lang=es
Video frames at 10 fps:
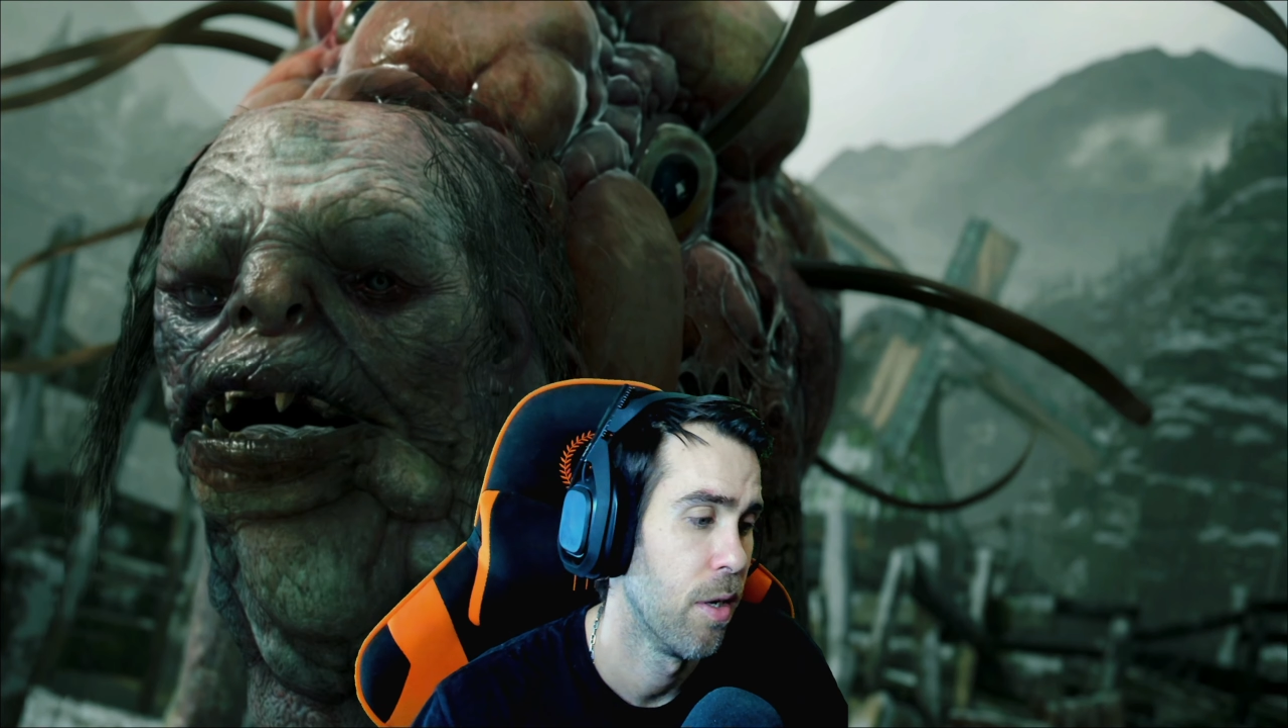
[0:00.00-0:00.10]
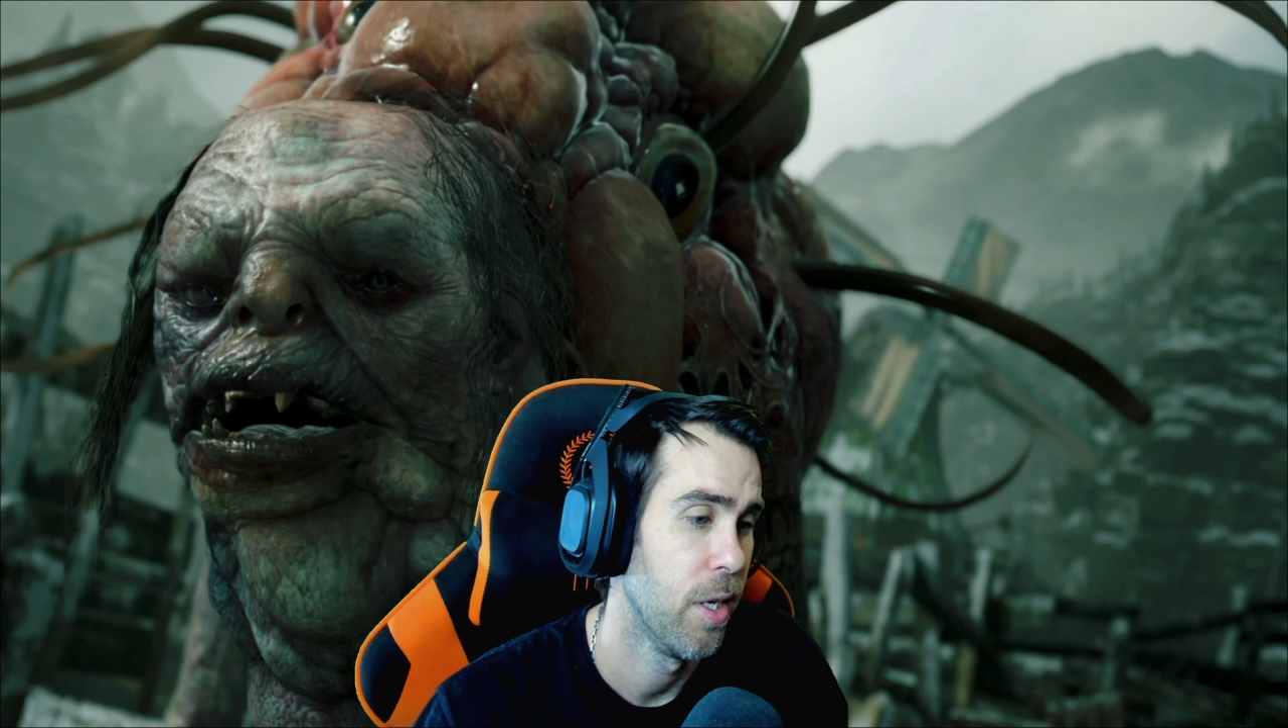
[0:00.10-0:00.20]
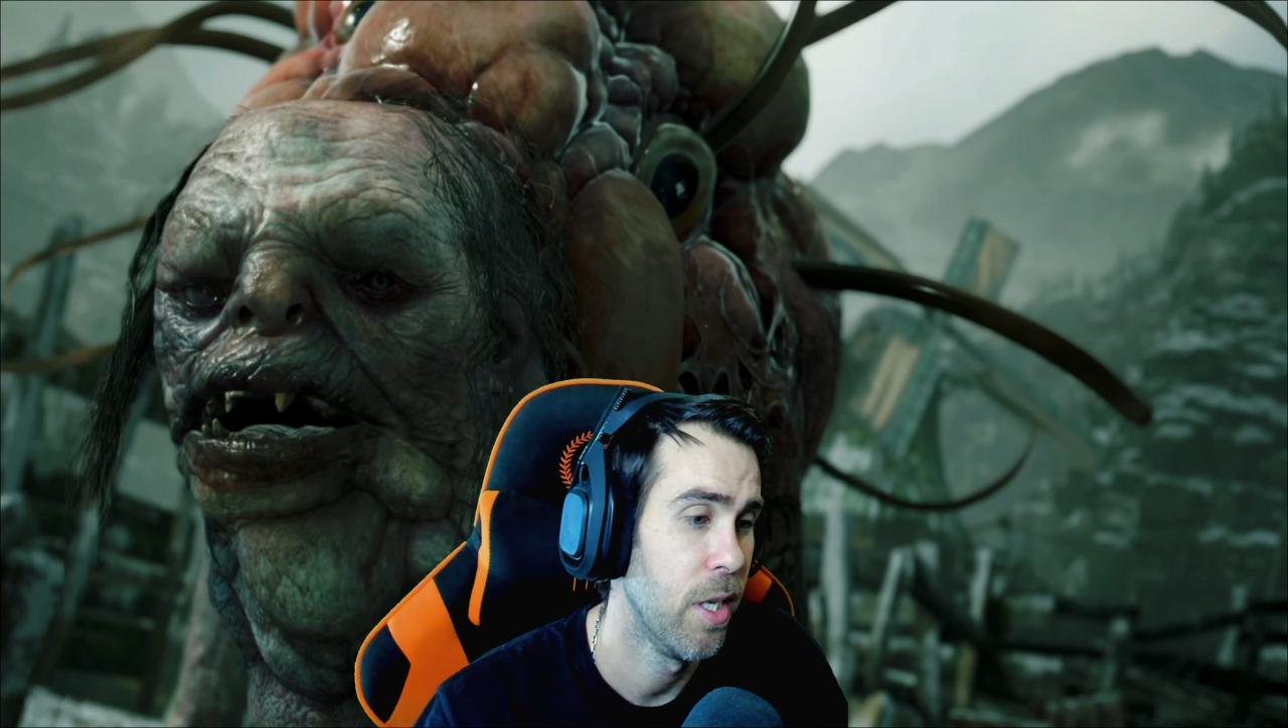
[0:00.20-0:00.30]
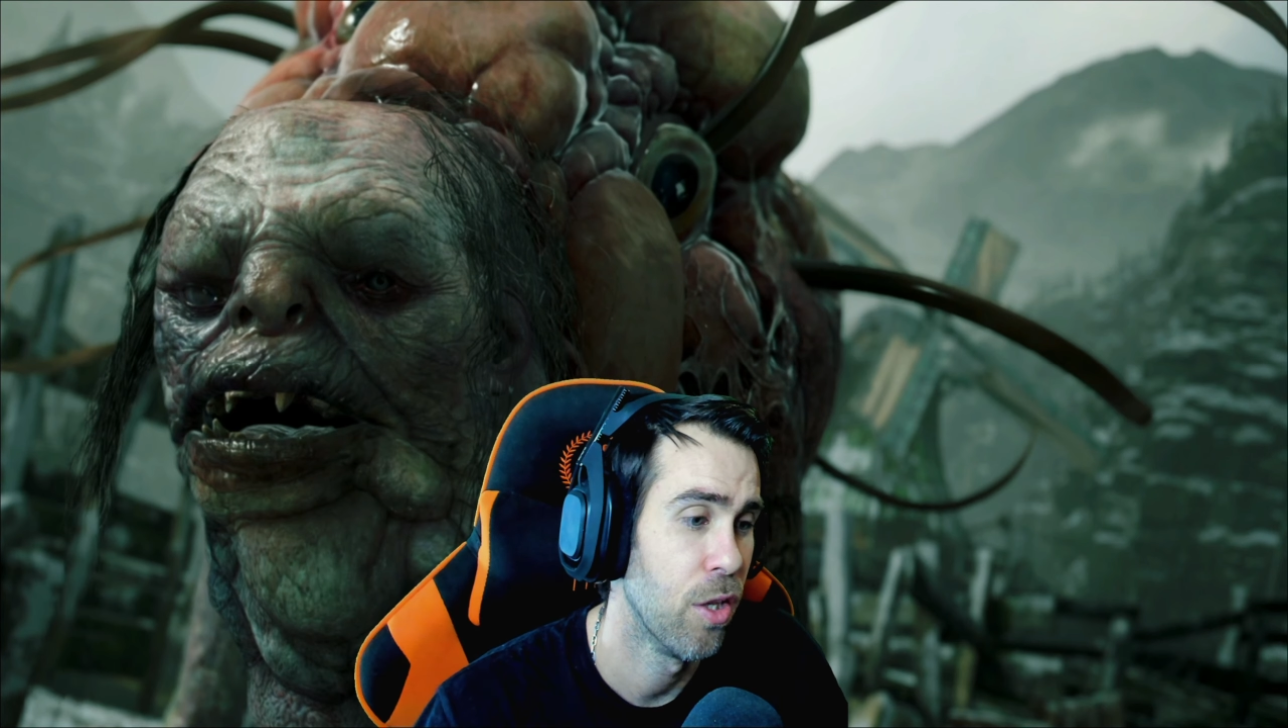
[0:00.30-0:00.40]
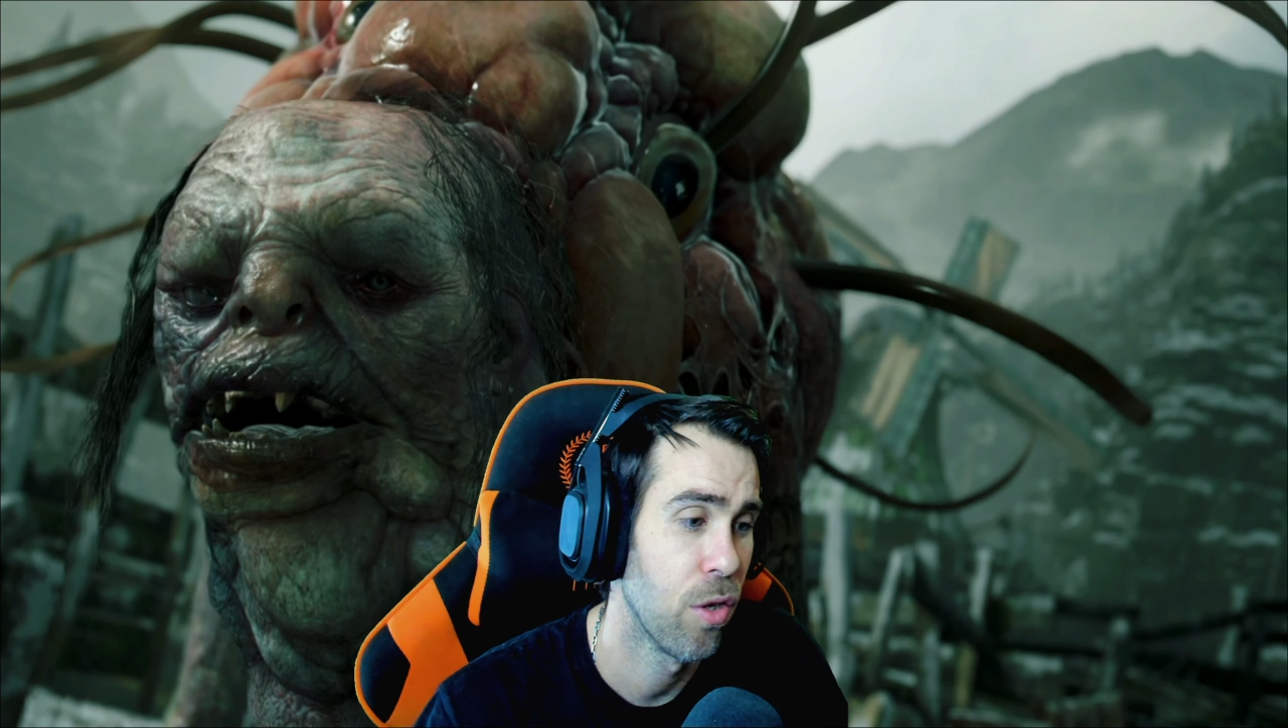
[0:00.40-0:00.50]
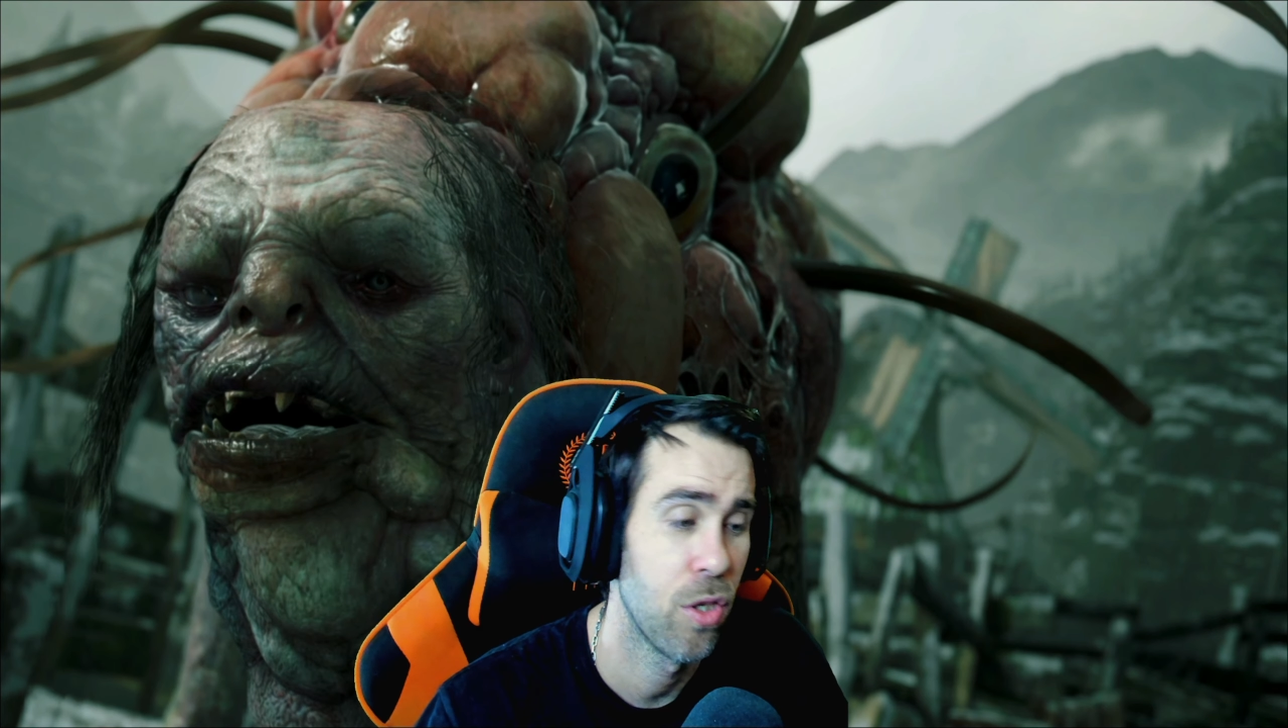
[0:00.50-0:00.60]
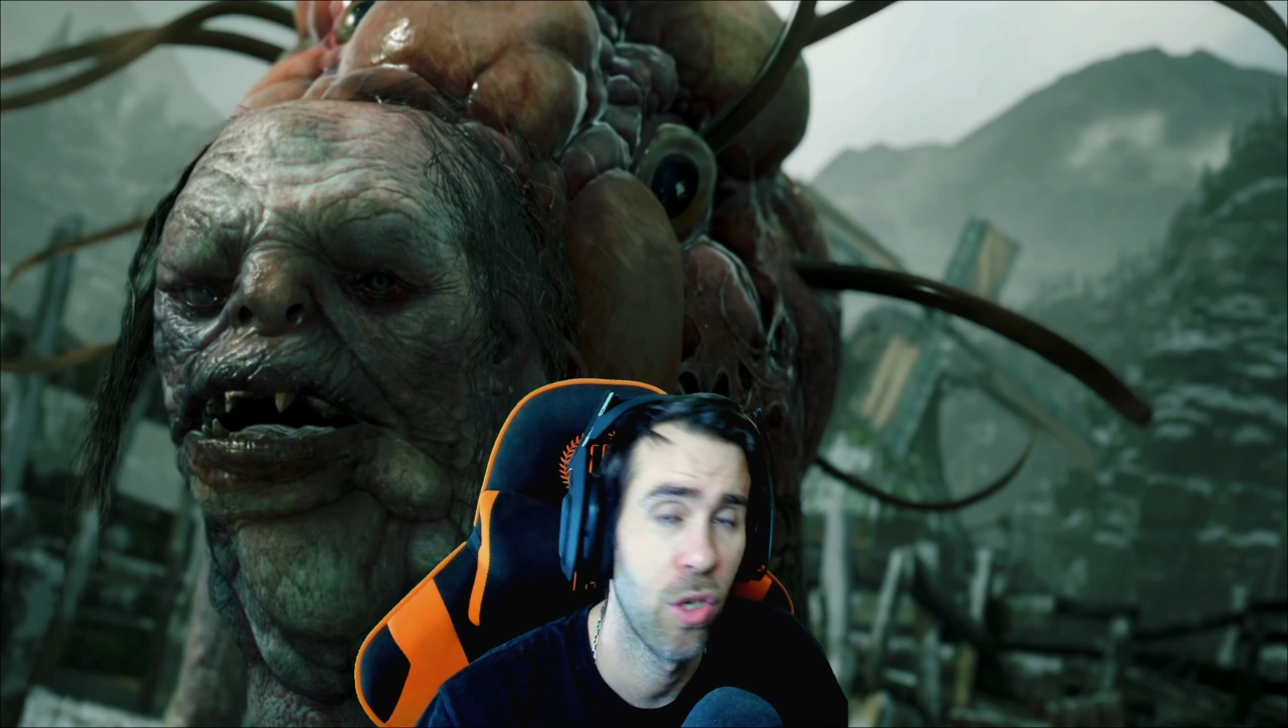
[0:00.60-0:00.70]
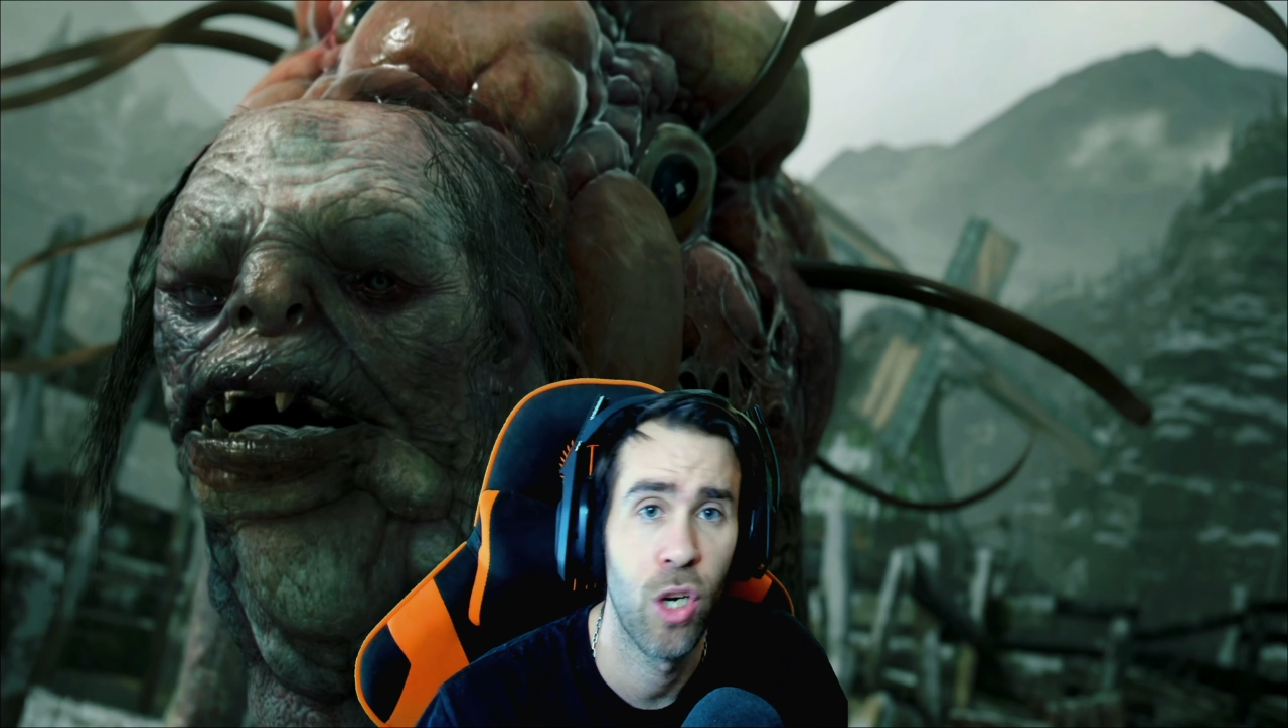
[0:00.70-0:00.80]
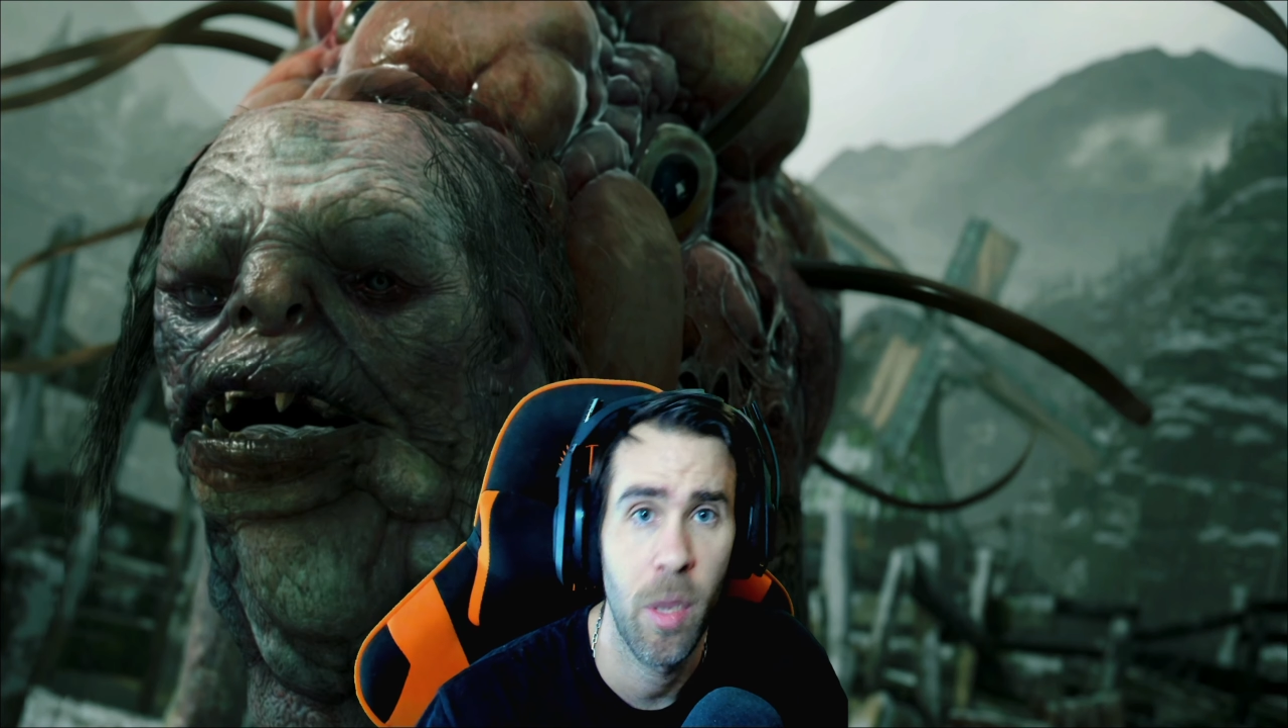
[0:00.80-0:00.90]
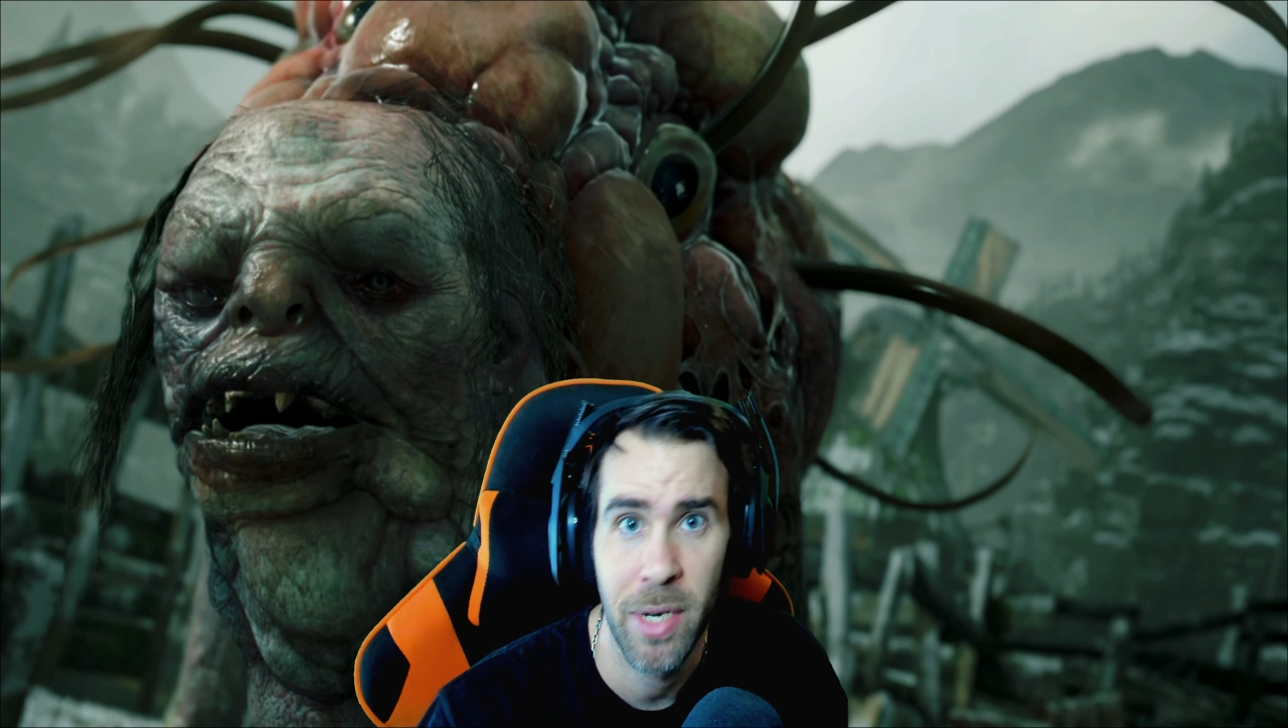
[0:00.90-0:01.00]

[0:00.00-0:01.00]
Y entonces no quiero que